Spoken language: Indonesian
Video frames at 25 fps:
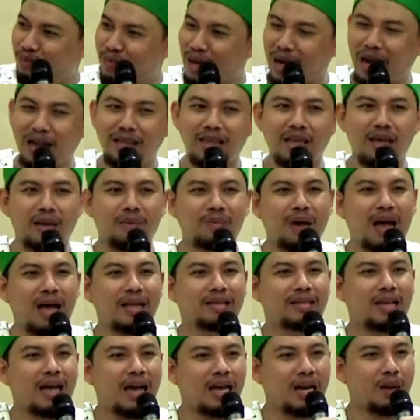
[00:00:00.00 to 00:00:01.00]
Makanya
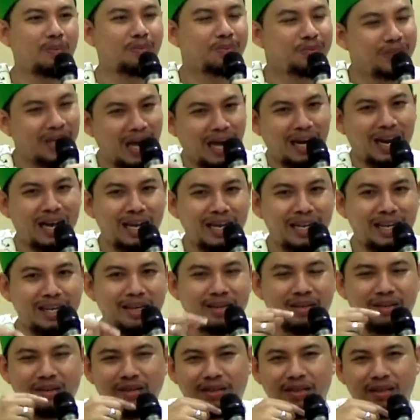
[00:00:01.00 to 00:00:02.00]
bahasa Arab sekarang
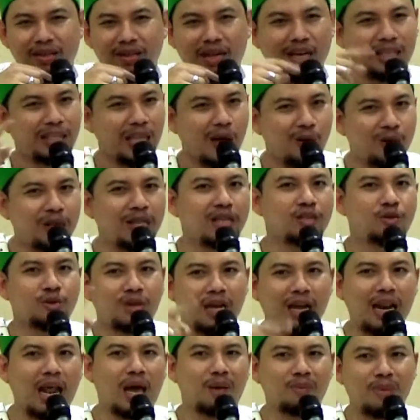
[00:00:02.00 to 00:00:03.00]
ini nggak tahu ini
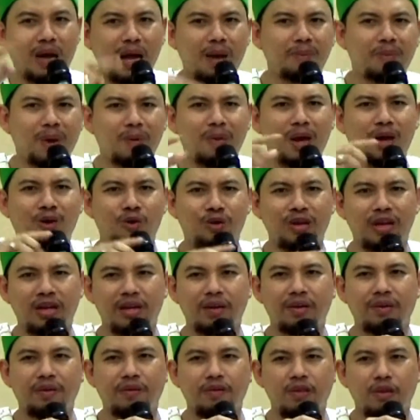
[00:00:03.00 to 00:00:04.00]
sudah lama apa baru ya.